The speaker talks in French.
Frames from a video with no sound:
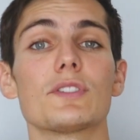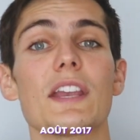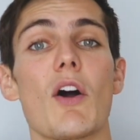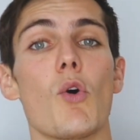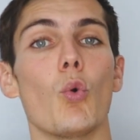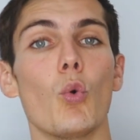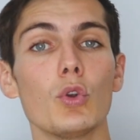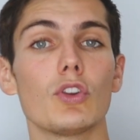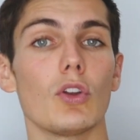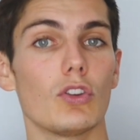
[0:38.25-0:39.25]
c'est en
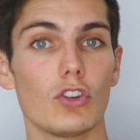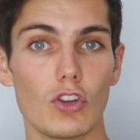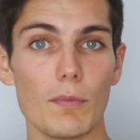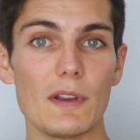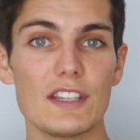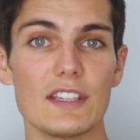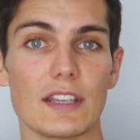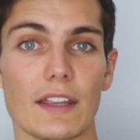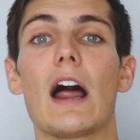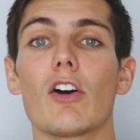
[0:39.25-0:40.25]
août
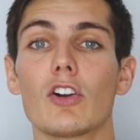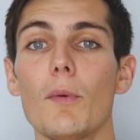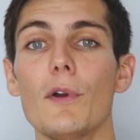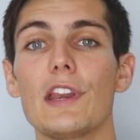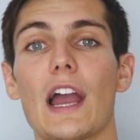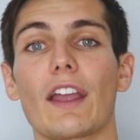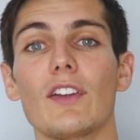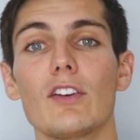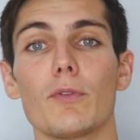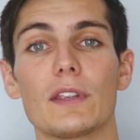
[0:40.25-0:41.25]
2017. Alors, comment il est
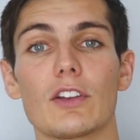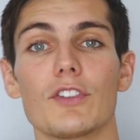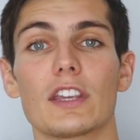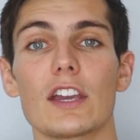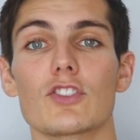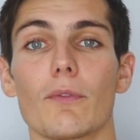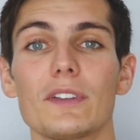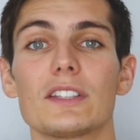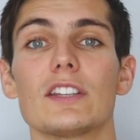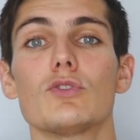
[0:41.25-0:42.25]
arrivé le Bitcoin Cash En
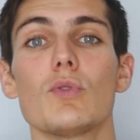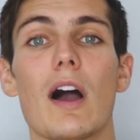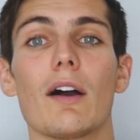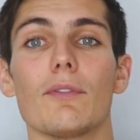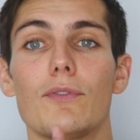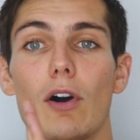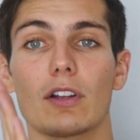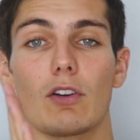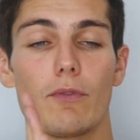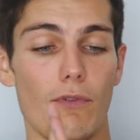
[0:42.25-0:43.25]
fait, c'est dû à un
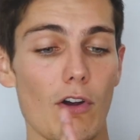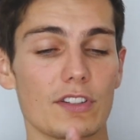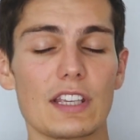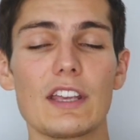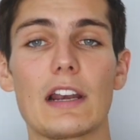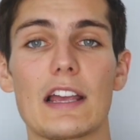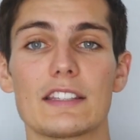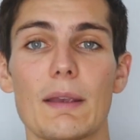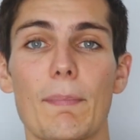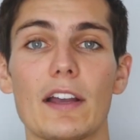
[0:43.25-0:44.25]
fork. Le fork, c'est la
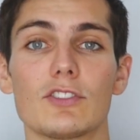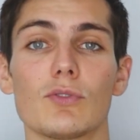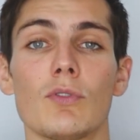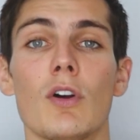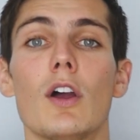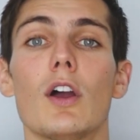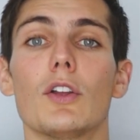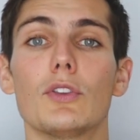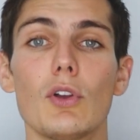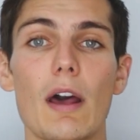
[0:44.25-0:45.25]
séparation
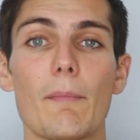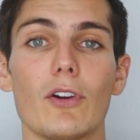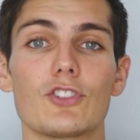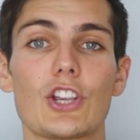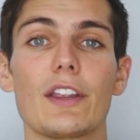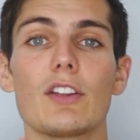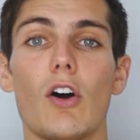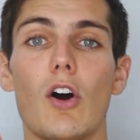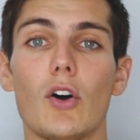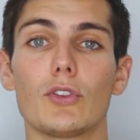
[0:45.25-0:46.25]
de la blockchain
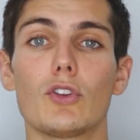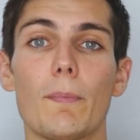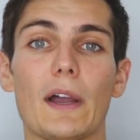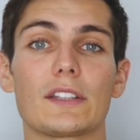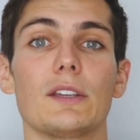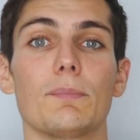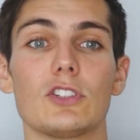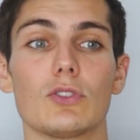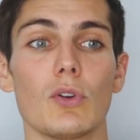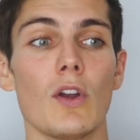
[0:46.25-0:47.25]
en deux parties
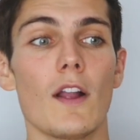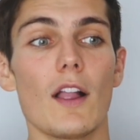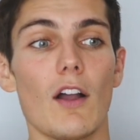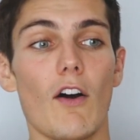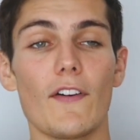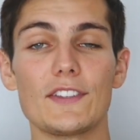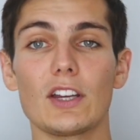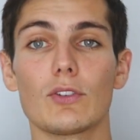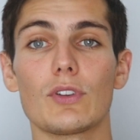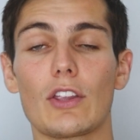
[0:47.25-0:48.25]
puisque on va
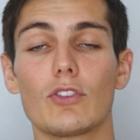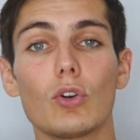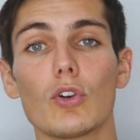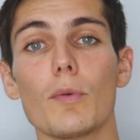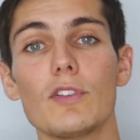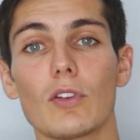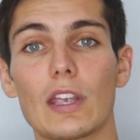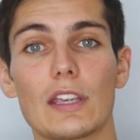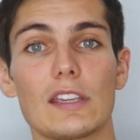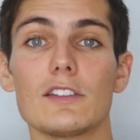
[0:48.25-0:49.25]
dire qu'il y a deux
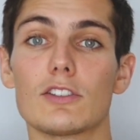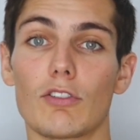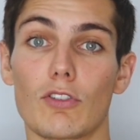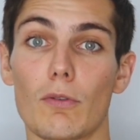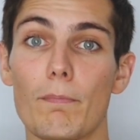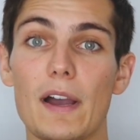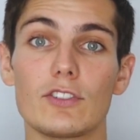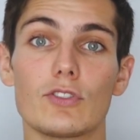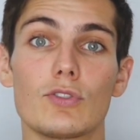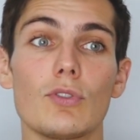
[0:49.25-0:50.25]
communautés qui ne s'entendent
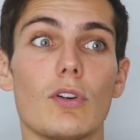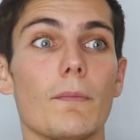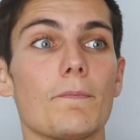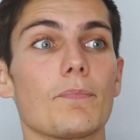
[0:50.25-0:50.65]
pas sur